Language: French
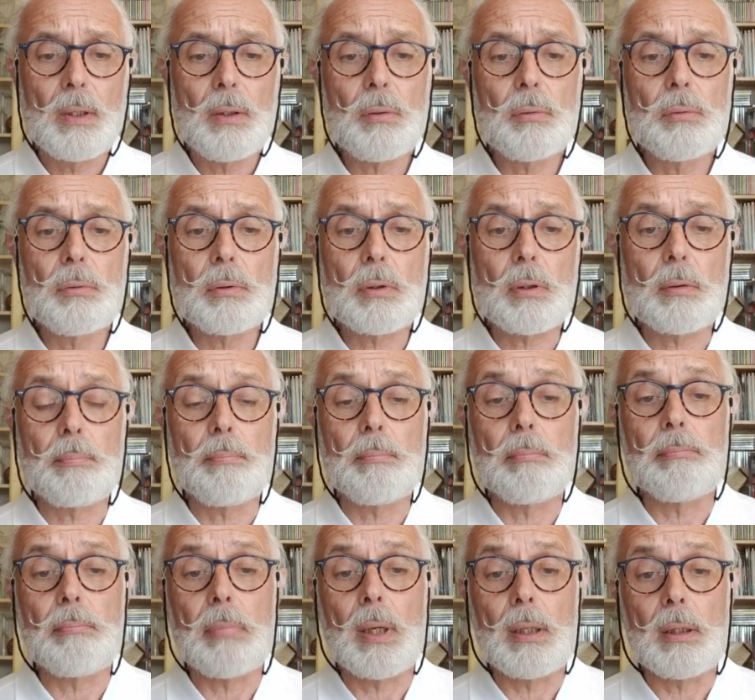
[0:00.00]
Donc
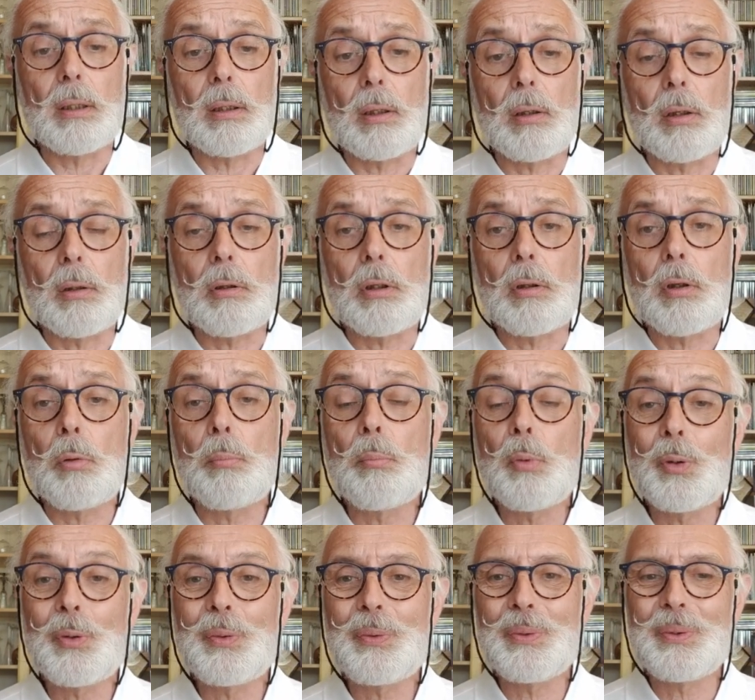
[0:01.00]
ben, en,
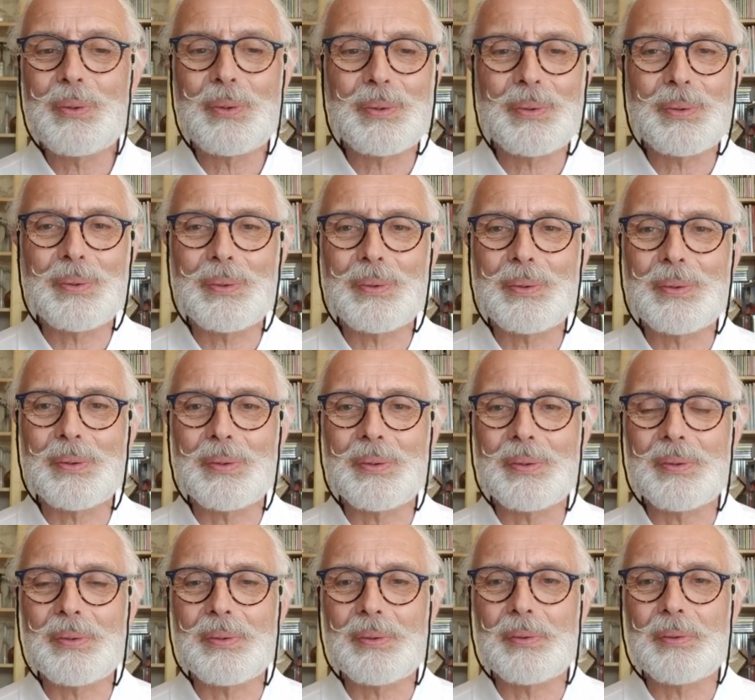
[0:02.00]
mode
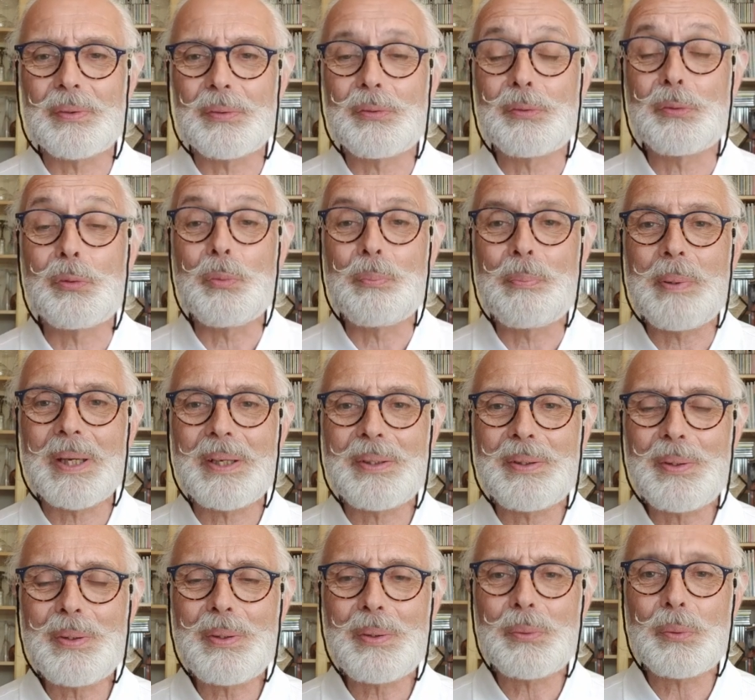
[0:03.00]
euh,
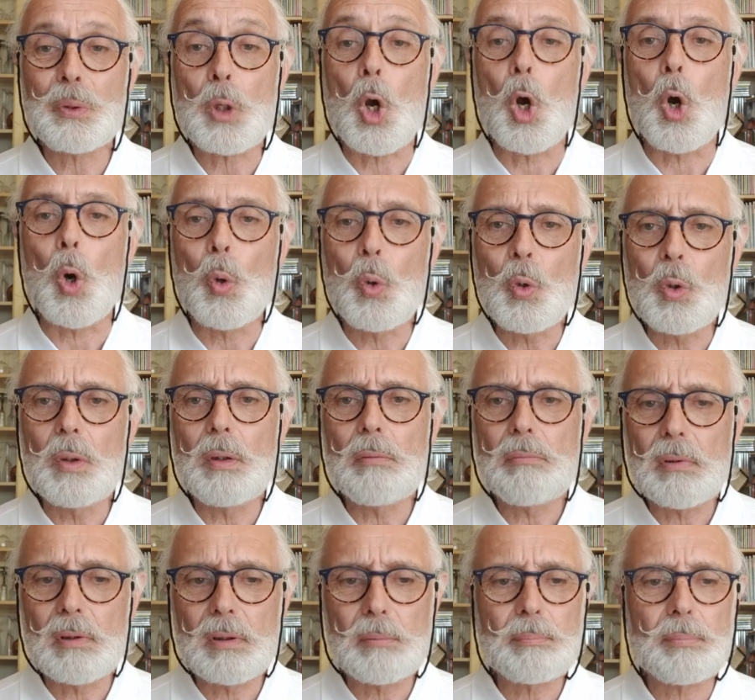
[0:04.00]
supérieur, donc en haut
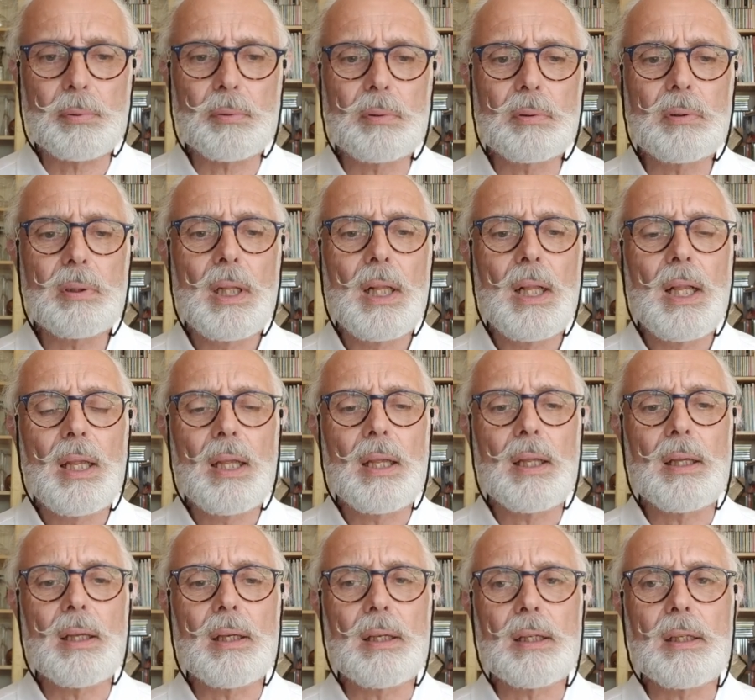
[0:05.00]
hein, plutôt,
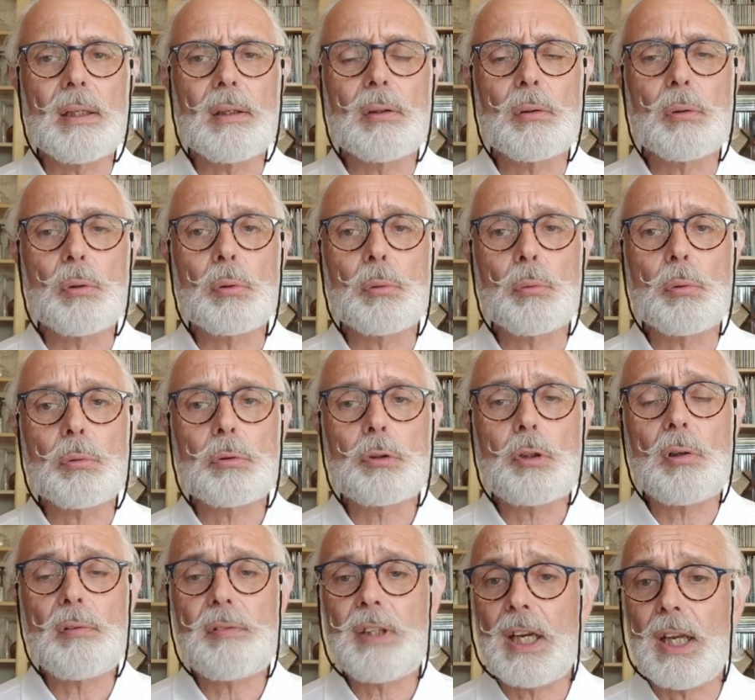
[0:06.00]
on,
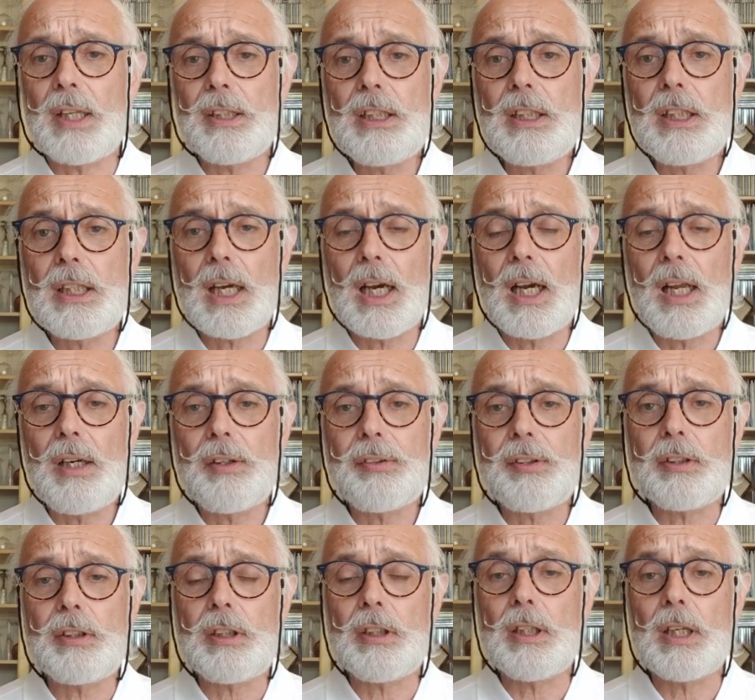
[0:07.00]
tend vers un idéal.
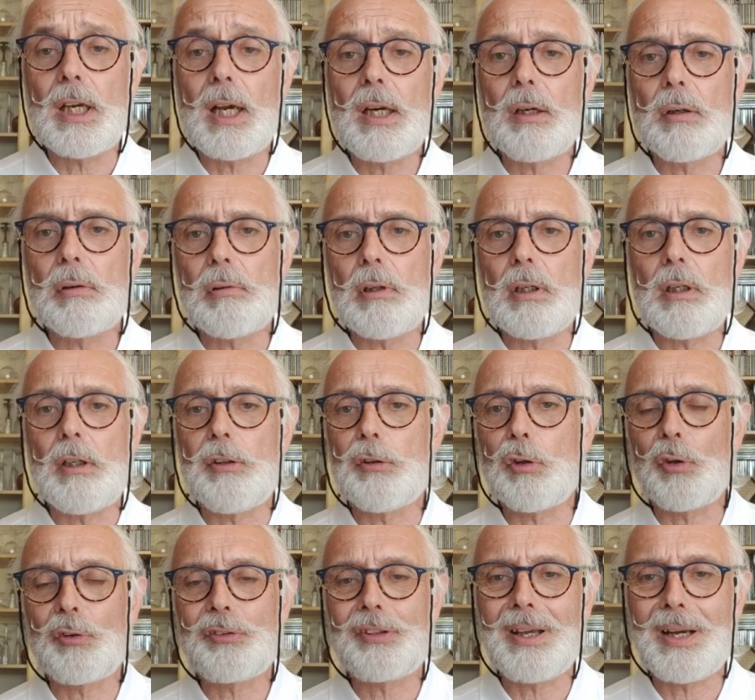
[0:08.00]
Cet idéal, les
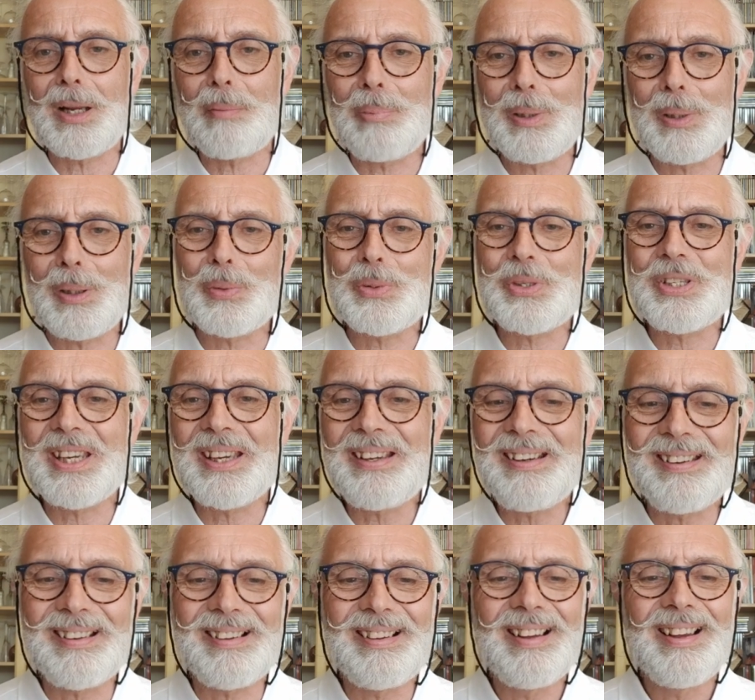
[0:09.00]
anciens l'appelaient le
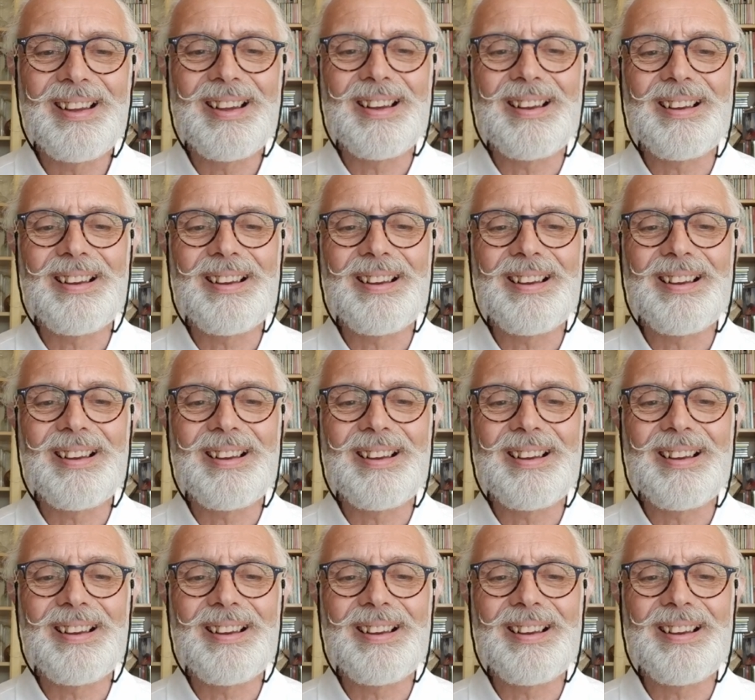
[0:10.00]
ciel,